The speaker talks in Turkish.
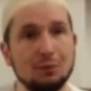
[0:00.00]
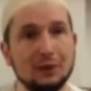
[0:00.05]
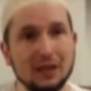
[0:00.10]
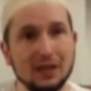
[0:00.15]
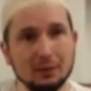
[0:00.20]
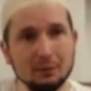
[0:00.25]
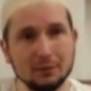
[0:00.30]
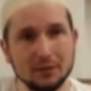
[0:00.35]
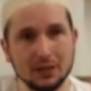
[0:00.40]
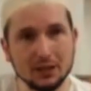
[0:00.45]

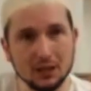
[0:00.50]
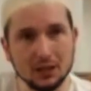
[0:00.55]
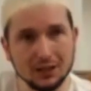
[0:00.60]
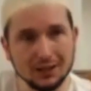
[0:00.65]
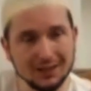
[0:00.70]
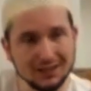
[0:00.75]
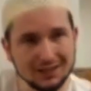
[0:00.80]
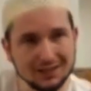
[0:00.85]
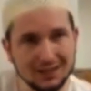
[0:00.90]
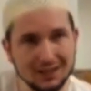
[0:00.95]
bir emri
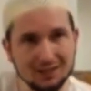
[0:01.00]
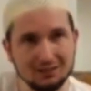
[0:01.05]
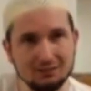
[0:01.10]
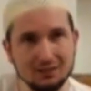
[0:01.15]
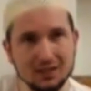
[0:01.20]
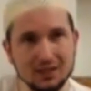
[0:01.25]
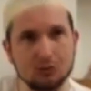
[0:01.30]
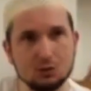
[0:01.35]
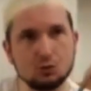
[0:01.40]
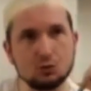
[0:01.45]
Allah'tan
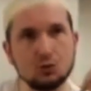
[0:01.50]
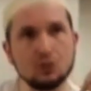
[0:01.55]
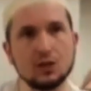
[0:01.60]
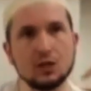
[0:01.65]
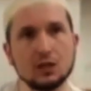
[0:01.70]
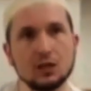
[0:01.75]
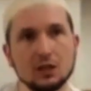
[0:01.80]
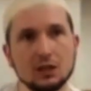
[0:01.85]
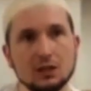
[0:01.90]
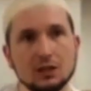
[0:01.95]
ve
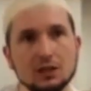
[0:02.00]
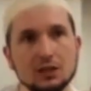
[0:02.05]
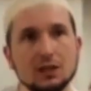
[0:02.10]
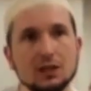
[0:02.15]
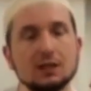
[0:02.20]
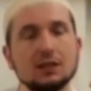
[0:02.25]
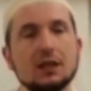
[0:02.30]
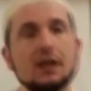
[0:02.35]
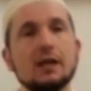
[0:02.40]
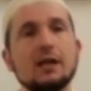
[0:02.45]
Resulünden aldığı
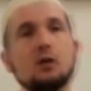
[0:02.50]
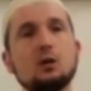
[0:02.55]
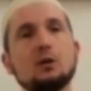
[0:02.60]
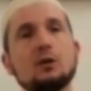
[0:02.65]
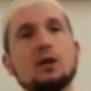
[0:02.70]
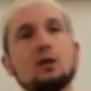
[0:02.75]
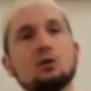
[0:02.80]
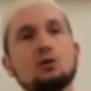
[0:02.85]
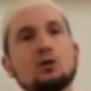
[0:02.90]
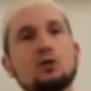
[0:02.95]
anda ilk
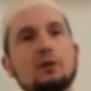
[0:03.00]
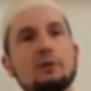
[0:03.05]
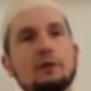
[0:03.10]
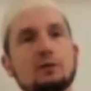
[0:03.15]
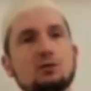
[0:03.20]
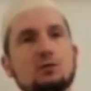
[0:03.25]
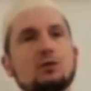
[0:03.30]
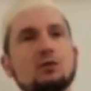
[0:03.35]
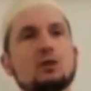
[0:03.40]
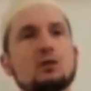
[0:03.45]
olarak şunu
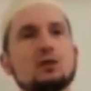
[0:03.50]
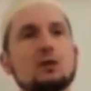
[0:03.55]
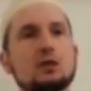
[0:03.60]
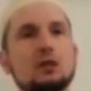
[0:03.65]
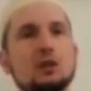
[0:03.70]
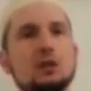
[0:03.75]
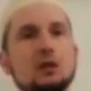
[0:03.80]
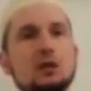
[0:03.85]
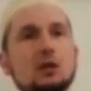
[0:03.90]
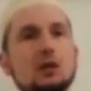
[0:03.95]
demek zorundadır.
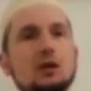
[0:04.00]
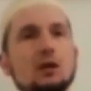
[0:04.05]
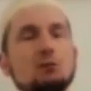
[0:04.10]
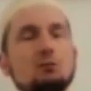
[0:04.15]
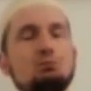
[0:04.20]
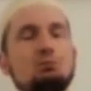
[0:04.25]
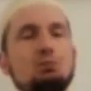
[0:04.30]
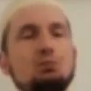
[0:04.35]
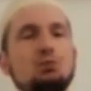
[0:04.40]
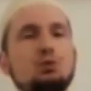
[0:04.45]

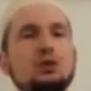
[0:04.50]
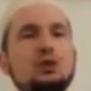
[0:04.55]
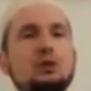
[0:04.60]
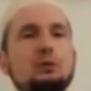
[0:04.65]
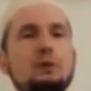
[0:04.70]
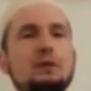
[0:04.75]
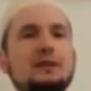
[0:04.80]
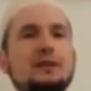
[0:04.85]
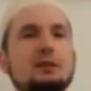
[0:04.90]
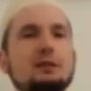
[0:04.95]
Bütün
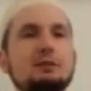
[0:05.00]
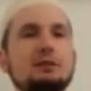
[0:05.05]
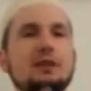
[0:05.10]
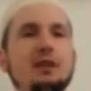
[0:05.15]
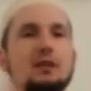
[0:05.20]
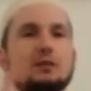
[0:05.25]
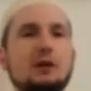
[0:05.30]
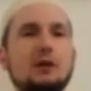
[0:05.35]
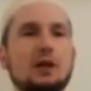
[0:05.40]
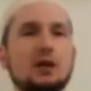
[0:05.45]
hikmetleri bir
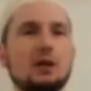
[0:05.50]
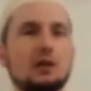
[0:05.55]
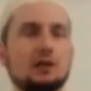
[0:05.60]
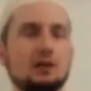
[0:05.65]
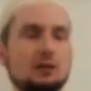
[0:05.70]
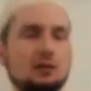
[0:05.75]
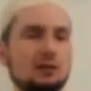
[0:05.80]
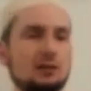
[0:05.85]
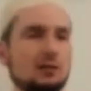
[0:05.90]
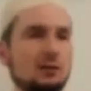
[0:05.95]
tarafa.
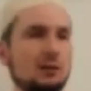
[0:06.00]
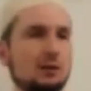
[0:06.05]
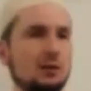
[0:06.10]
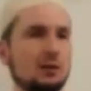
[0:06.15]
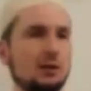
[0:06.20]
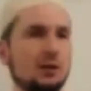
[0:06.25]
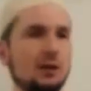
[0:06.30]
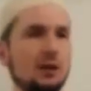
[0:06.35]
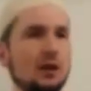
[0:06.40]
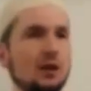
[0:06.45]

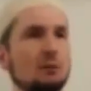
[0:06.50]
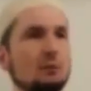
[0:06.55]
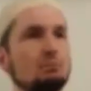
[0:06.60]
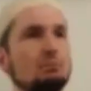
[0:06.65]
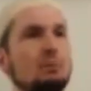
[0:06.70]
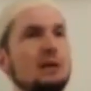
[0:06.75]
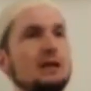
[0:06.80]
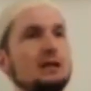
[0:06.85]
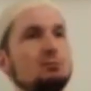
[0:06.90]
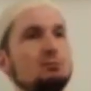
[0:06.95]

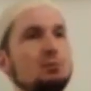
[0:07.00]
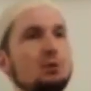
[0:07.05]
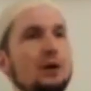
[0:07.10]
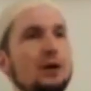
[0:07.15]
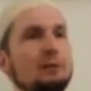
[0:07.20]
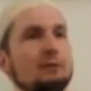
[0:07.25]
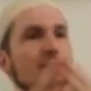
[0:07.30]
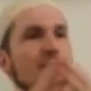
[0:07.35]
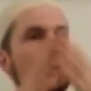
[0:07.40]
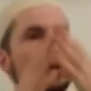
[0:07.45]
Ben bu
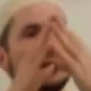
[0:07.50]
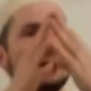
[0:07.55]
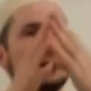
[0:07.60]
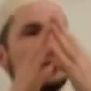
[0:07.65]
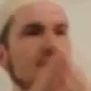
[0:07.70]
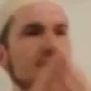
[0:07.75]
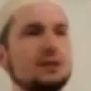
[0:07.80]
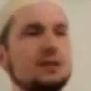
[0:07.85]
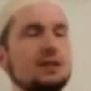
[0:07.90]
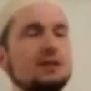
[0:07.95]
emri
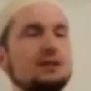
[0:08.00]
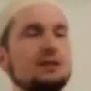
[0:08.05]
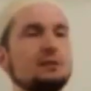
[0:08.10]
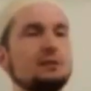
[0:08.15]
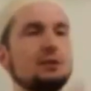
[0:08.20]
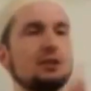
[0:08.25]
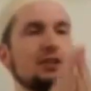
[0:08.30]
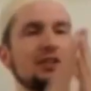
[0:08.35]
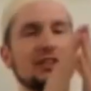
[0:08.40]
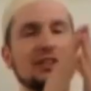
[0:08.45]
Allah'tan
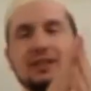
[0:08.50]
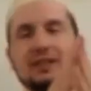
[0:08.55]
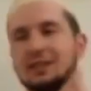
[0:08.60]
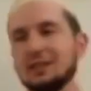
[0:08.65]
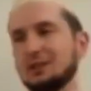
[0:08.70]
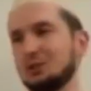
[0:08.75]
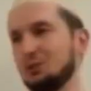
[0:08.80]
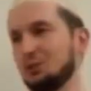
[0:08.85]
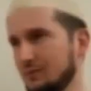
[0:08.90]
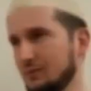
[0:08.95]
aldığım için yerine
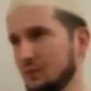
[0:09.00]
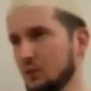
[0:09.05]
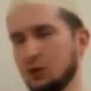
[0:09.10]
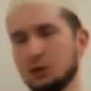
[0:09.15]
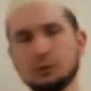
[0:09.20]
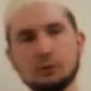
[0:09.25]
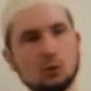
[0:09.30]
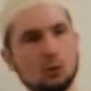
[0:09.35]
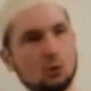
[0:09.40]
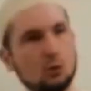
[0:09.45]
getirdim.
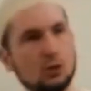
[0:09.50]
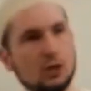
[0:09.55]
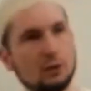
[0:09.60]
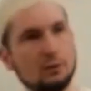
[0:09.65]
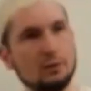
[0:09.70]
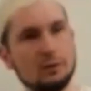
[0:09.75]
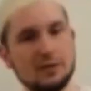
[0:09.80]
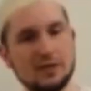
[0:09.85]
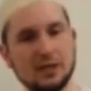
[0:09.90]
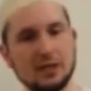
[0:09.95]
Şimdi oruç
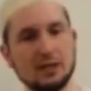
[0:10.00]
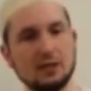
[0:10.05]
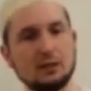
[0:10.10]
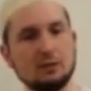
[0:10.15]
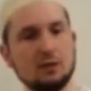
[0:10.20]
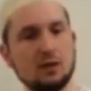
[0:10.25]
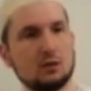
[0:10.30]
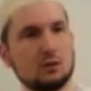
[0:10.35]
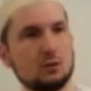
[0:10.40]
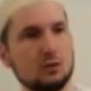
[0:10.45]
emri bize
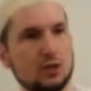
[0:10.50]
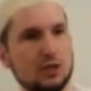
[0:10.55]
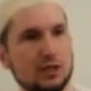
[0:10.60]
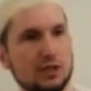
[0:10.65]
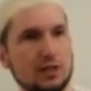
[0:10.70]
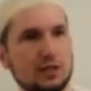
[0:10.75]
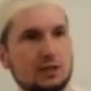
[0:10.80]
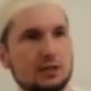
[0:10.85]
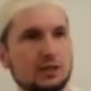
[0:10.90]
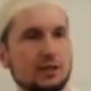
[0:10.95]
geldi mi az önceki
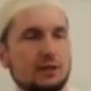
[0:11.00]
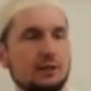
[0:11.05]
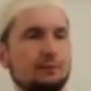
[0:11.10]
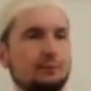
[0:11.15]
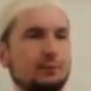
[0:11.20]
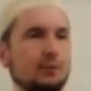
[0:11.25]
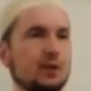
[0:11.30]
ayette?